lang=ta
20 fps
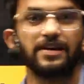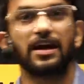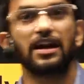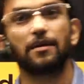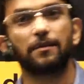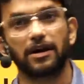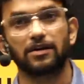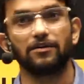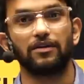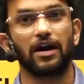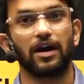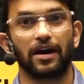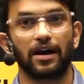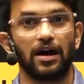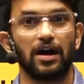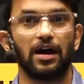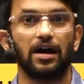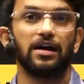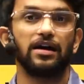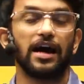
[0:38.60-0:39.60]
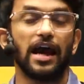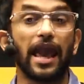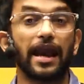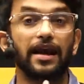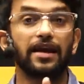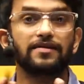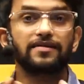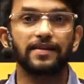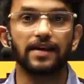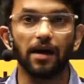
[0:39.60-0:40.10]
என்ன பண்ணுவாங்கன்னா
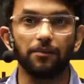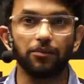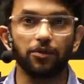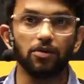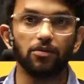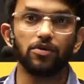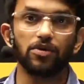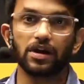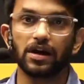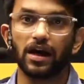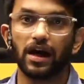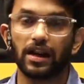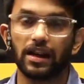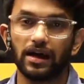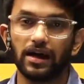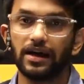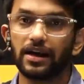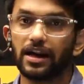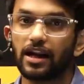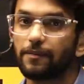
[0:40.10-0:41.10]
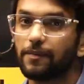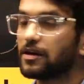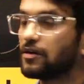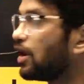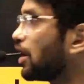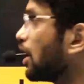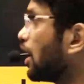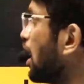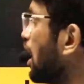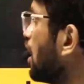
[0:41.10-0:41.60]
எக்ஸாம்க்கு முன்னால என்ன
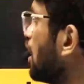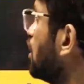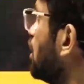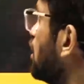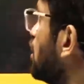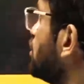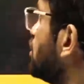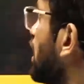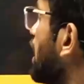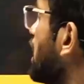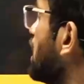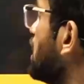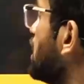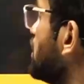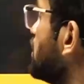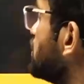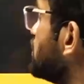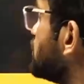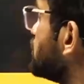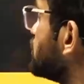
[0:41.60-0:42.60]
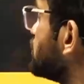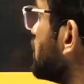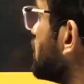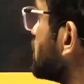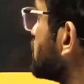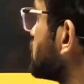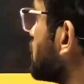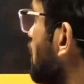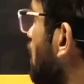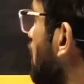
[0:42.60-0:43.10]
பண்ணுவாங்க டெய்லி
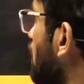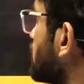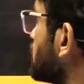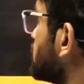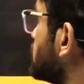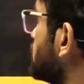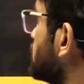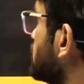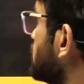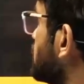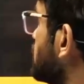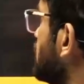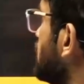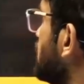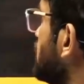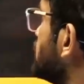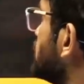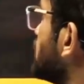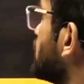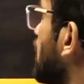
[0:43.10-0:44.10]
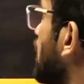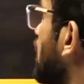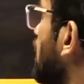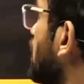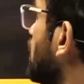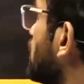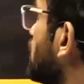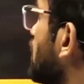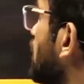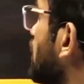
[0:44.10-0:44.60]
சிக்ஸ் ஹவர்ஸ் சரியா
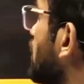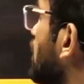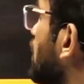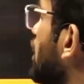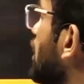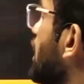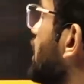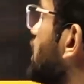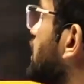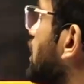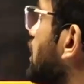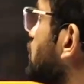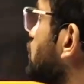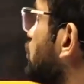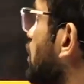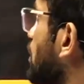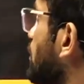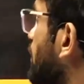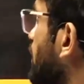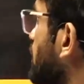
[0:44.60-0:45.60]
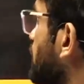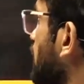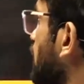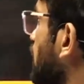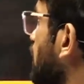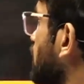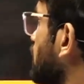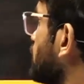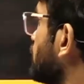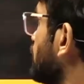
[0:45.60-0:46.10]
இல்லைன்னா எயிட் ஹவர்ஸ் கூட படிப்பாங்க
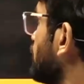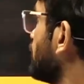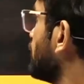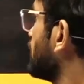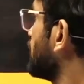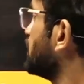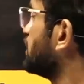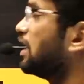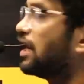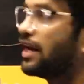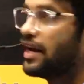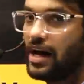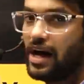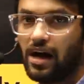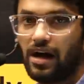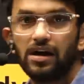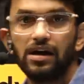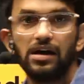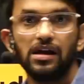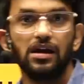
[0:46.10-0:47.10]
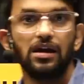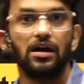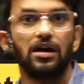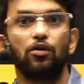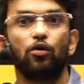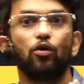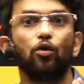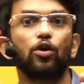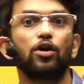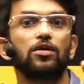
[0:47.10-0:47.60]
இல்லைன்னா
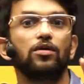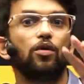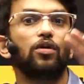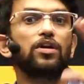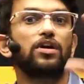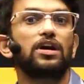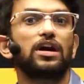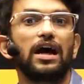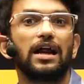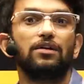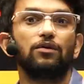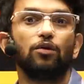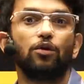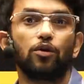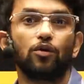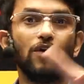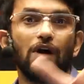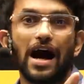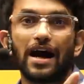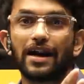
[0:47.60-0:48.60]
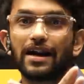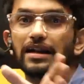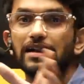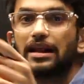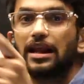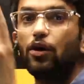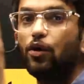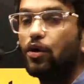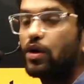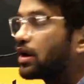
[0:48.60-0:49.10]
ஒரு ஒரு நாள் ஒரு வாரத்துல ஒரு